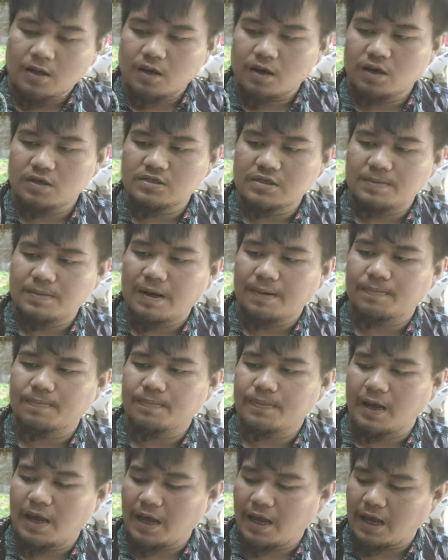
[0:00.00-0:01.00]
ก็สำหรับ
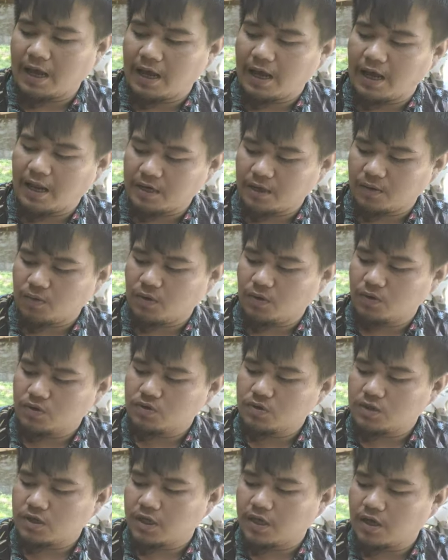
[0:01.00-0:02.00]
รีวิว
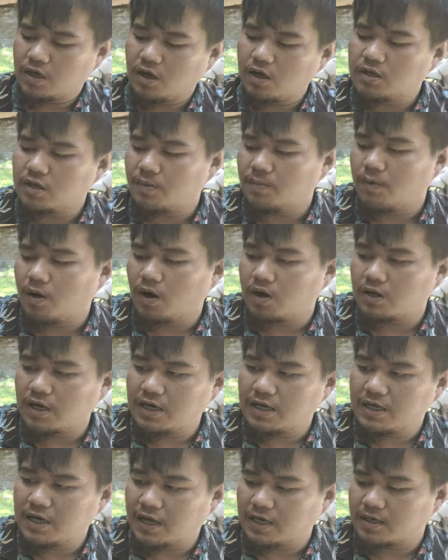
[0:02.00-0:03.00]
ชุดนี้ก็จะบอก
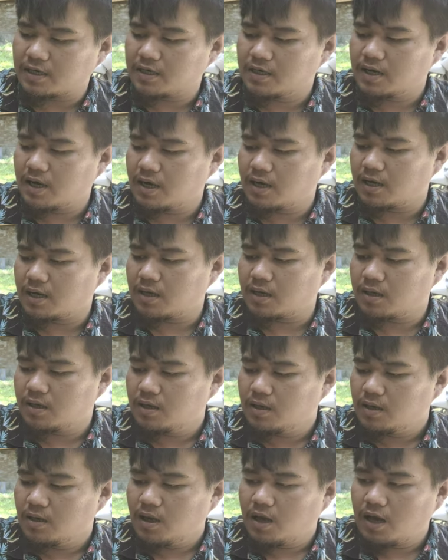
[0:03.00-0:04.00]
รายละเอียดเรื่อง
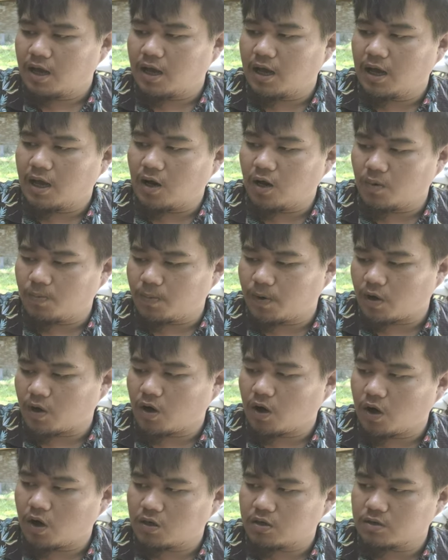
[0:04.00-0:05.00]
ออุป
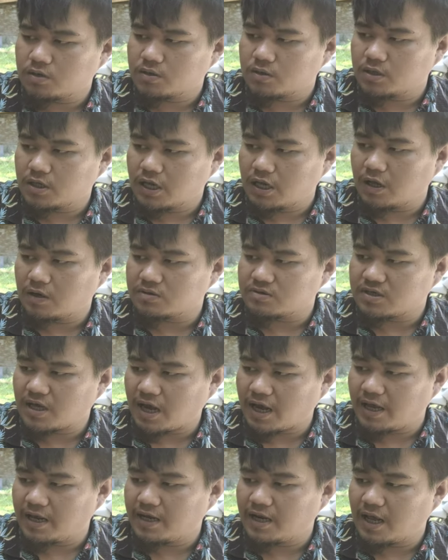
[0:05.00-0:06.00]
กรณ์ที่เรา
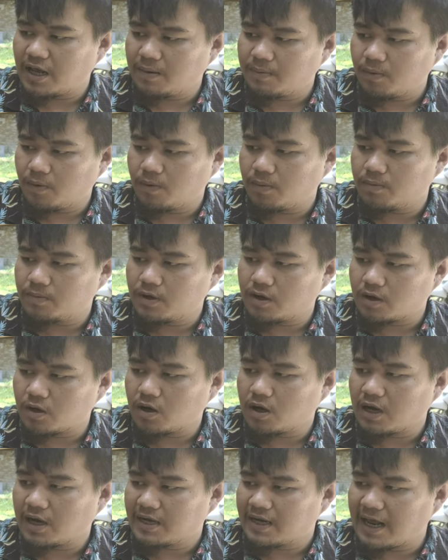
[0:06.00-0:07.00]
ใช้นะครับผมแล้ว
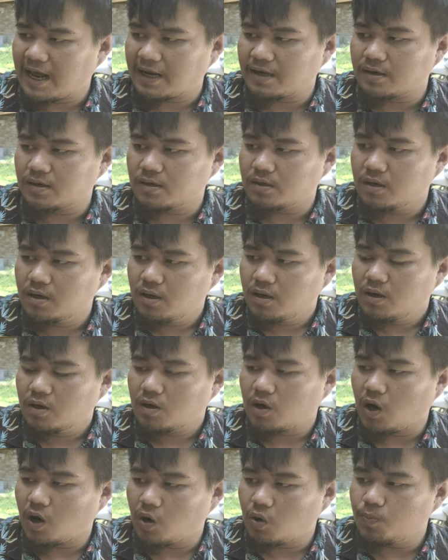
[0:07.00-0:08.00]
ก็ขนาด
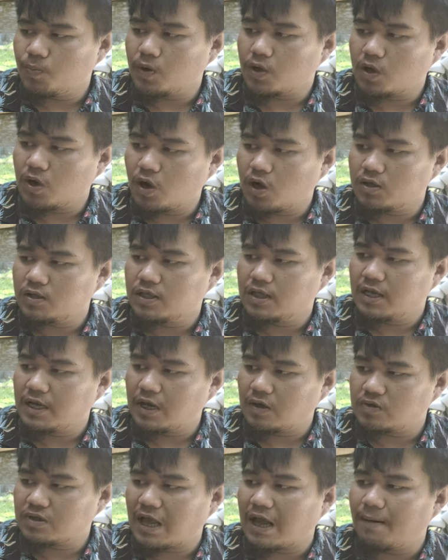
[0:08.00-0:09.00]
ของอุปกรณ์ที่
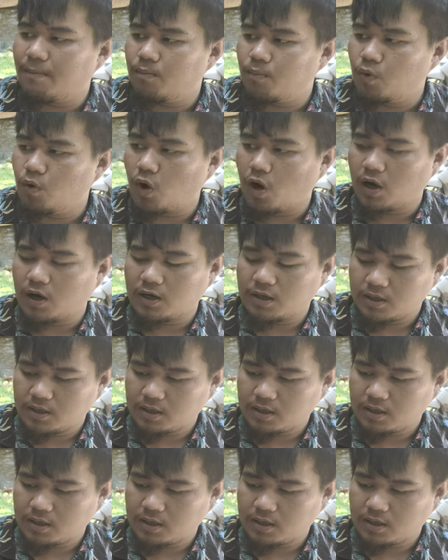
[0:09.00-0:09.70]
เราทำบ่วง